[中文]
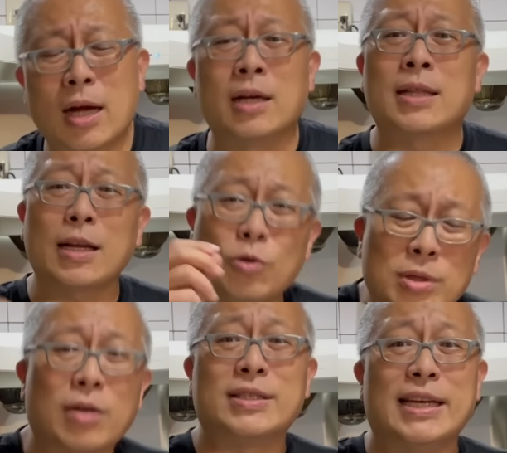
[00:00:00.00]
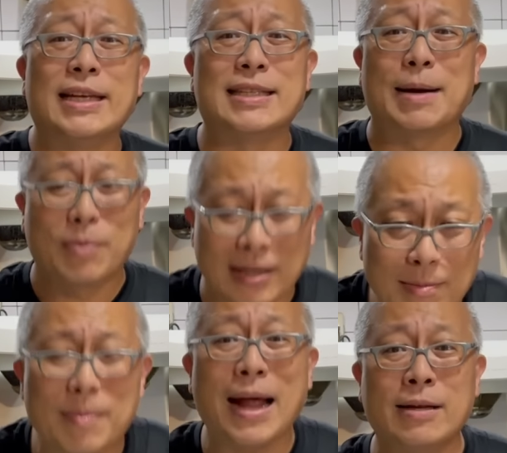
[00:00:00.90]
可是他就叫茄子啊，不然怎
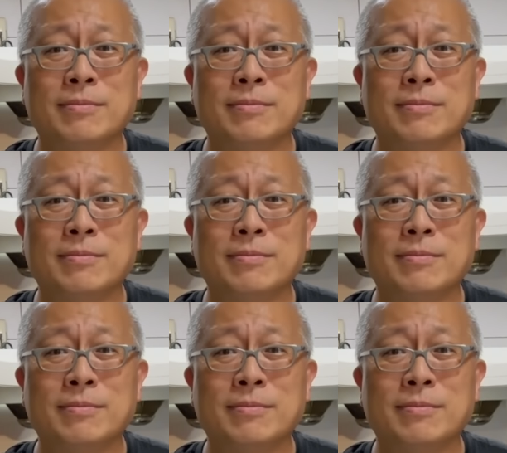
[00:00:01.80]
么办？